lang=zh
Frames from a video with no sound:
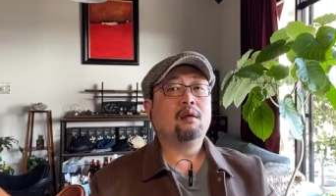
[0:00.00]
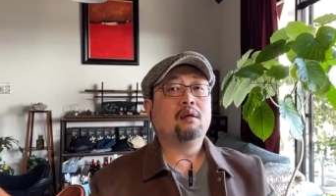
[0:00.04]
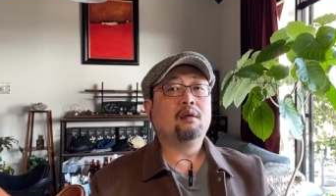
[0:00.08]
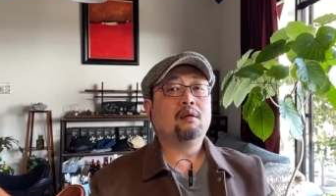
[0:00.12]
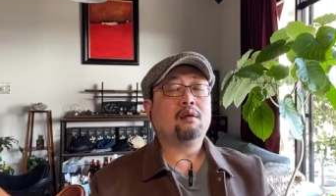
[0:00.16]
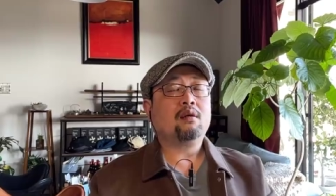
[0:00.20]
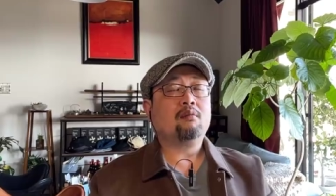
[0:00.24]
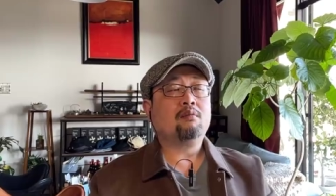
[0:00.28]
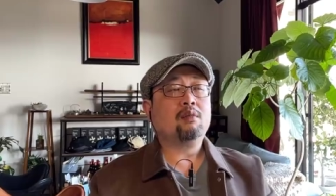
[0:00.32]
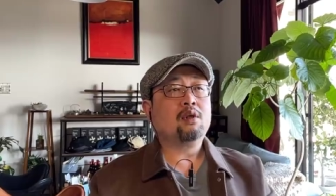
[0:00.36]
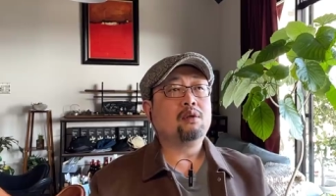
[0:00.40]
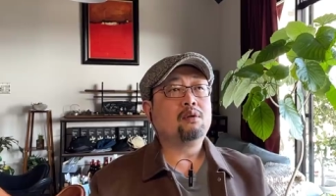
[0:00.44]

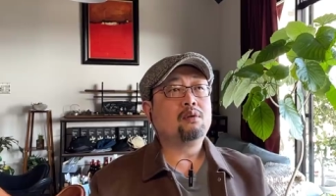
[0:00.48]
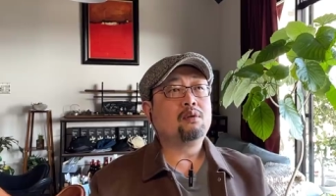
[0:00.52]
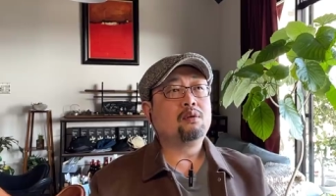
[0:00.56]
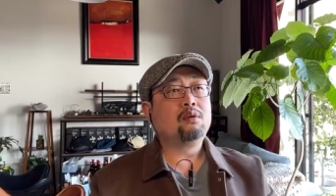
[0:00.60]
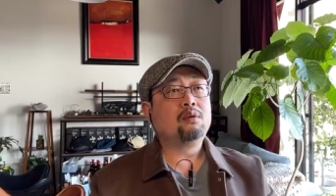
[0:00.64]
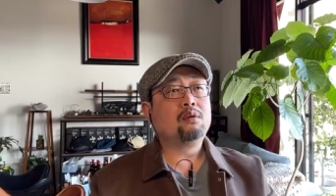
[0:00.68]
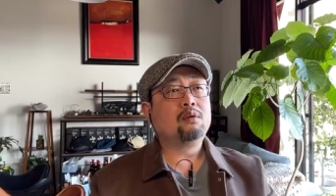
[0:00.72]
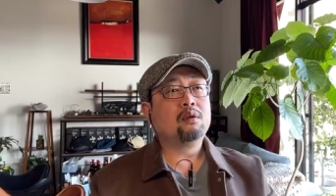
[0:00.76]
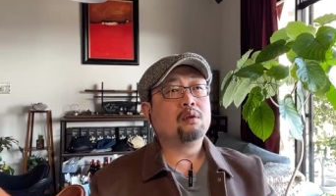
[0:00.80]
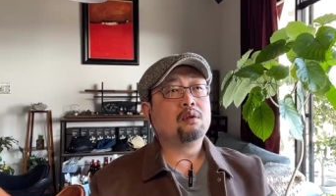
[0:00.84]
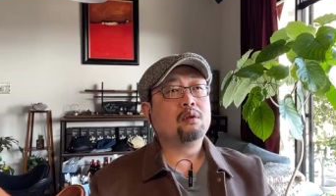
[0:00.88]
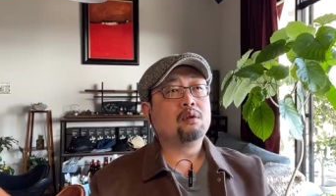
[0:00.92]
什么
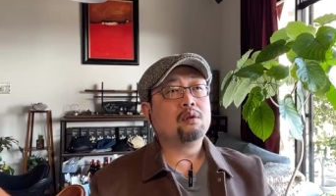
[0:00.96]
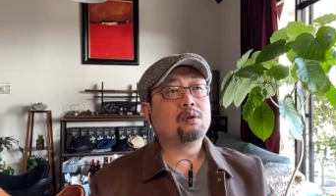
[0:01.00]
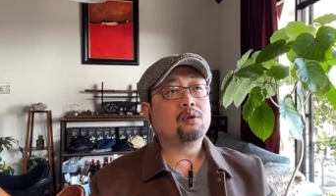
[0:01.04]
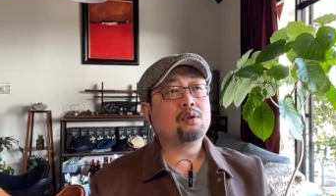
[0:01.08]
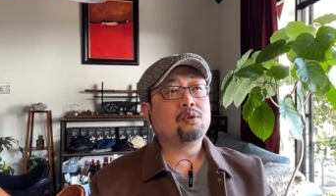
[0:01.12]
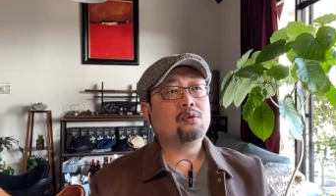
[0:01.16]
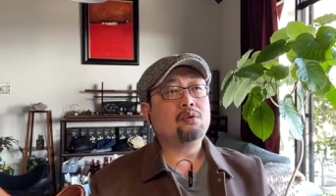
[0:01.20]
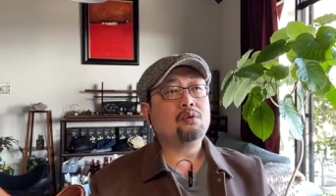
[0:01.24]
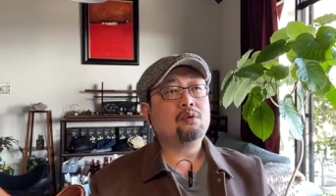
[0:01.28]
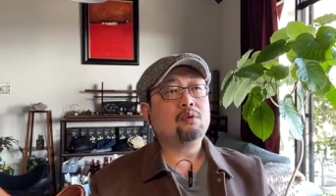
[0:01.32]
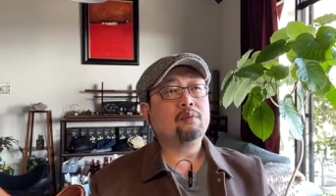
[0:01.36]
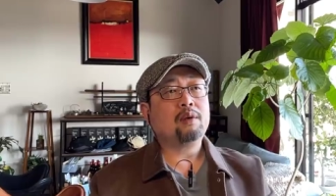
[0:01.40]
呃
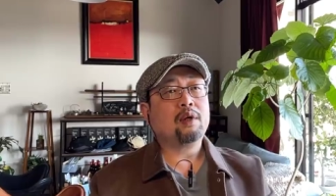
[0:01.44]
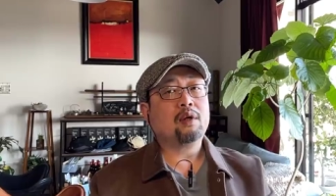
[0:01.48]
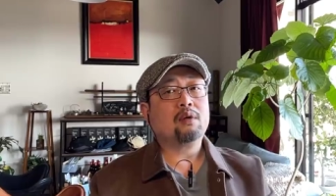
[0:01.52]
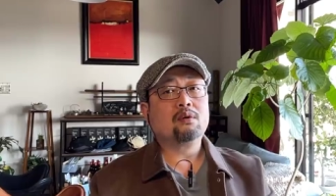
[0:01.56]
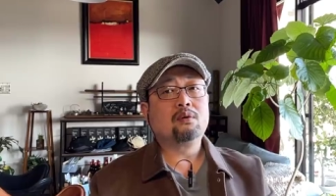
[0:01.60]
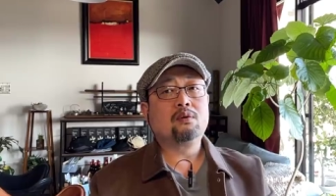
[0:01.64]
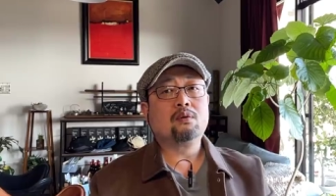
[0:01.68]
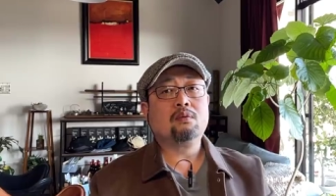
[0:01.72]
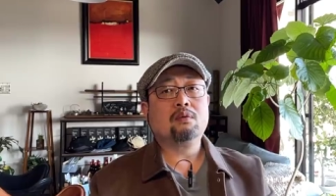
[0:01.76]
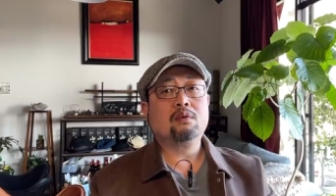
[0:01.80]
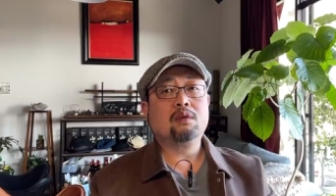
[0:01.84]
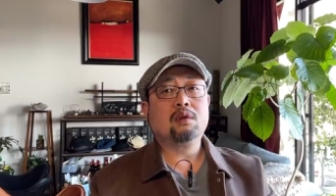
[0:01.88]
虚报
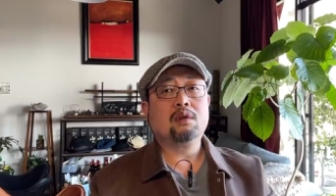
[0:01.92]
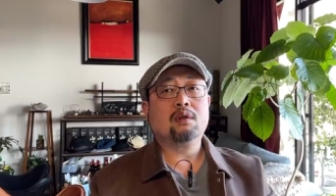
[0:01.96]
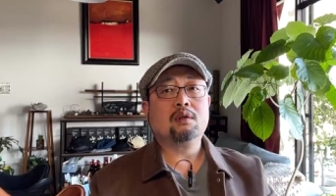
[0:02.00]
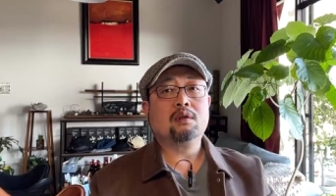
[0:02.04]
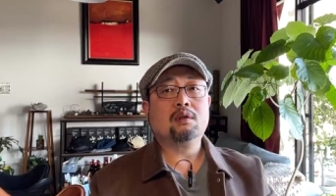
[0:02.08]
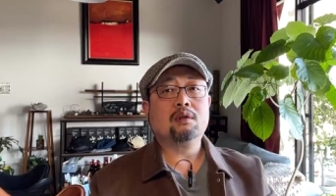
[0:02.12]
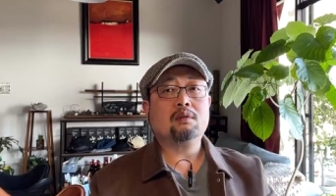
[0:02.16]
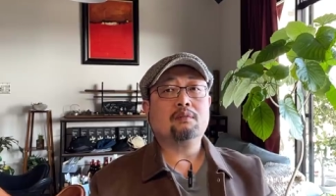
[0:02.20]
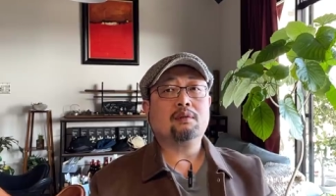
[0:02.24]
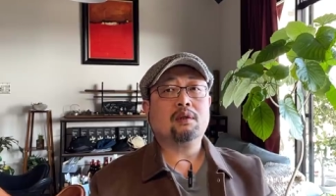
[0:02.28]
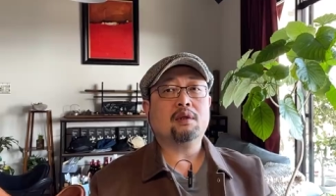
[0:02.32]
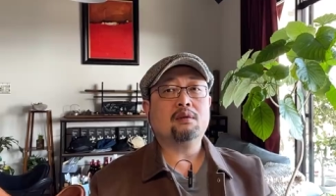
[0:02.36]
注册
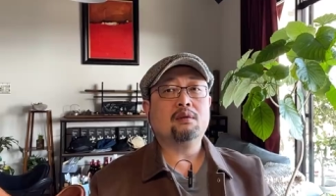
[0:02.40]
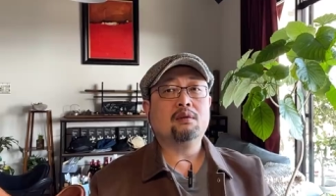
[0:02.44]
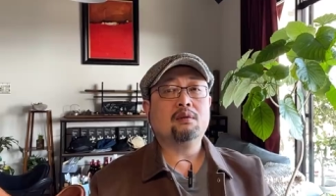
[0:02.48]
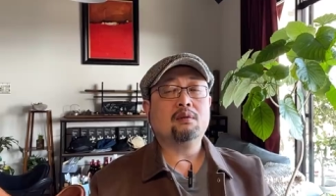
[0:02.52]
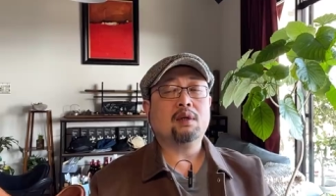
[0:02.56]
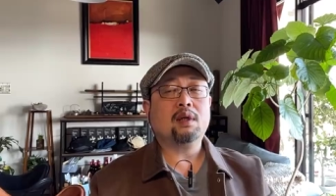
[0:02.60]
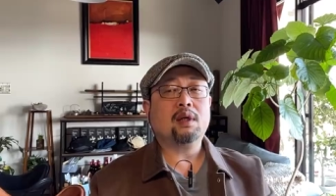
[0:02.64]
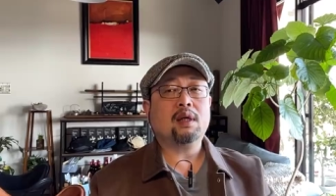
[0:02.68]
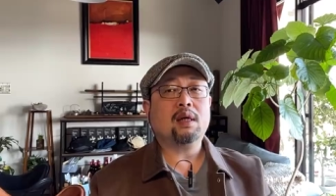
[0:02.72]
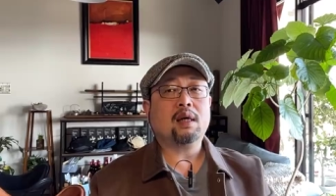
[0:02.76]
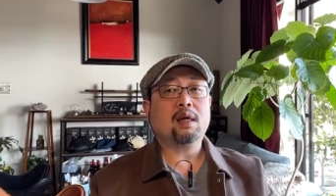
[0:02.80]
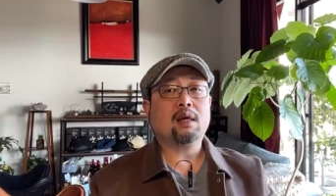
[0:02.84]
资本
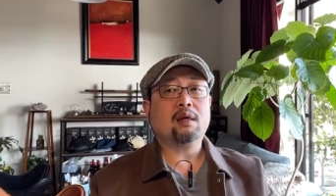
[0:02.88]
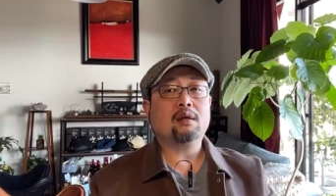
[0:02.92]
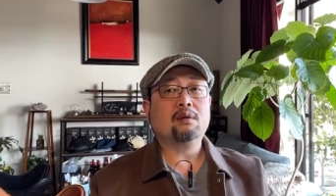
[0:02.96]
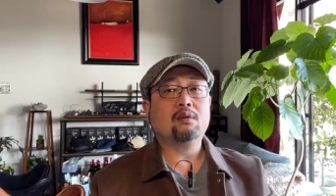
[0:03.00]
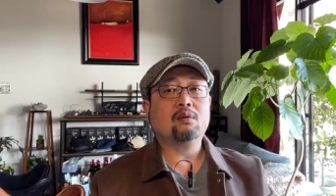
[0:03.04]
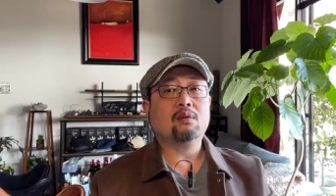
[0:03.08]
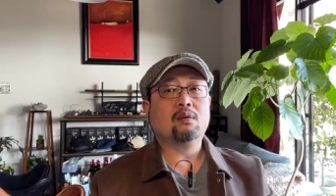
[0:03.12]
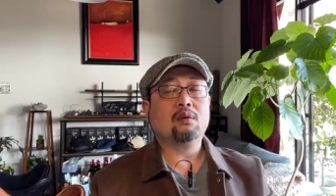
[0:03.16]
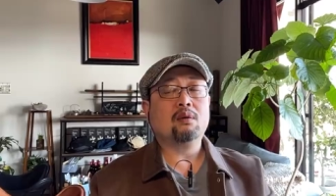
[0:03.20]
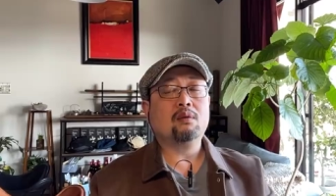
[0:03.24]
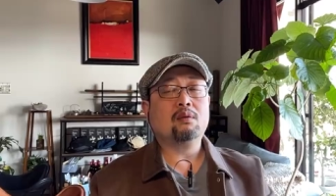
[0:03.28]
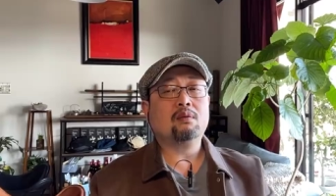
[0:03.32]
罪啊，
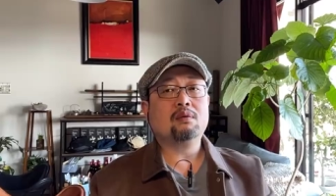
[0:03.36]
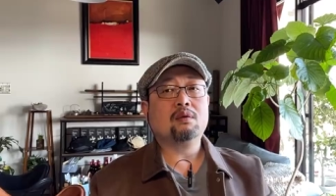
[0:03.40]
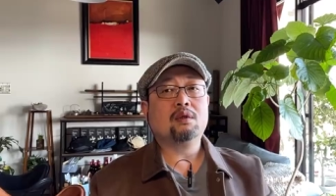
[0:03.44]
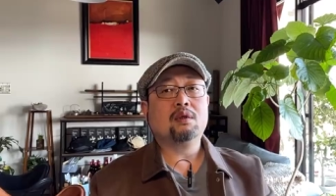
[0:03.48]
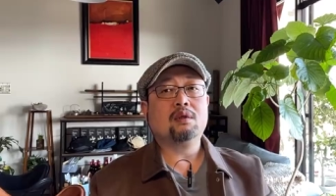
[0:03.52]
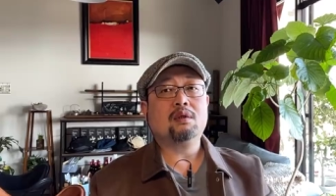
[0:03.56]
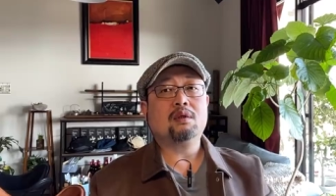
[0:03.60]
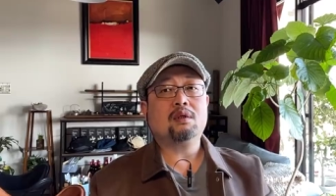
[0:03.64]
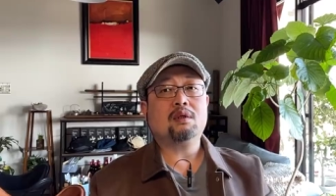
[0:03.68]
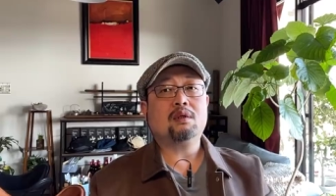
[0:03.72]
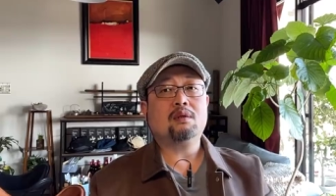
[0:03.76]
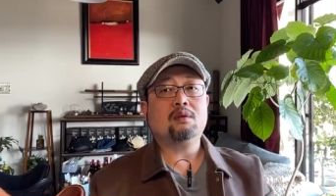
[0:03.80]
挪用
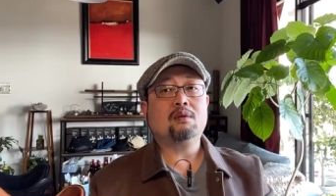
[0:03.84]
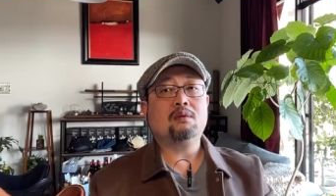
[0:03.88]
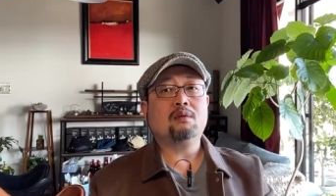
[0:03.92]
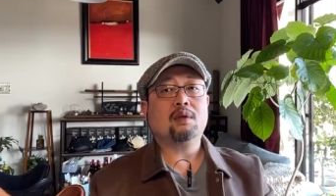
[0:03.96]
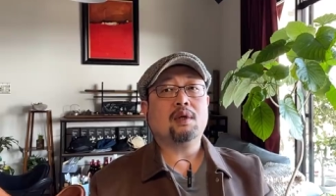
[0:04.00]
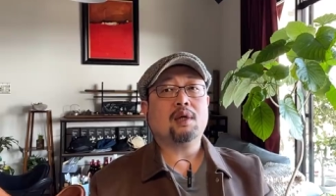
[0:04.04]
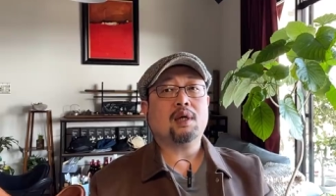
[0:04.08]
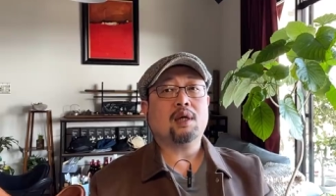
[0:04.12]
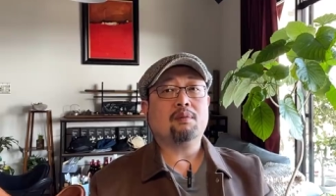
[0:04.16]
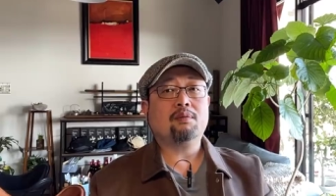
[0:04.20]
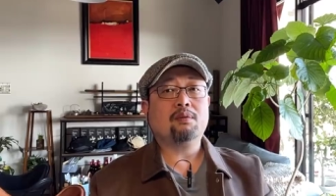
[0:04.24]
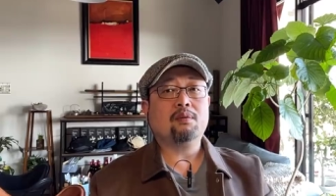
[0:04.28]
资金
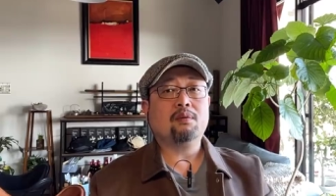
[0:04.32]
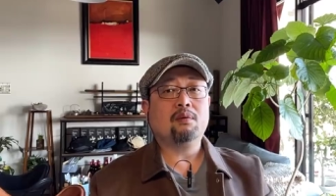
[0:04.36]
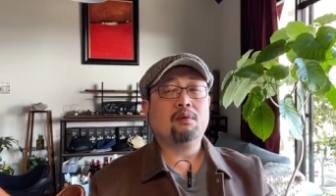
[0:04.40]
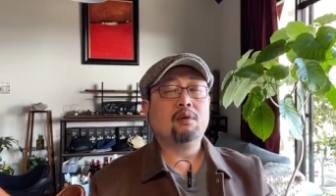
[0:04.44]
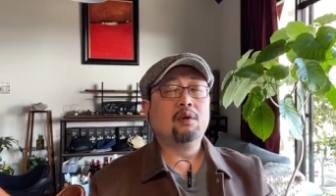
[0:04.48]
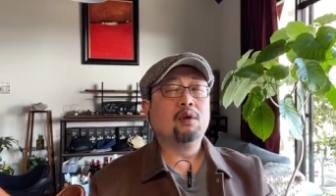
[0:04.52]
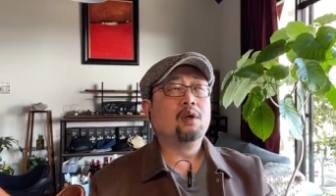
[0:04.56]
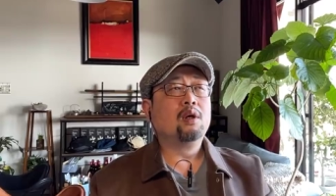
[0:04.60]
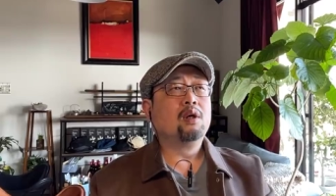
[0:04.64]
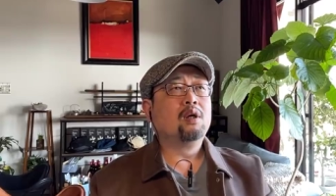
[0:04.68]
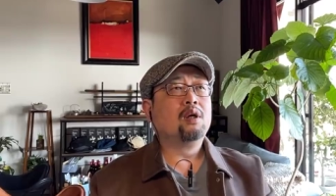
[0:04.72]
罪啊，不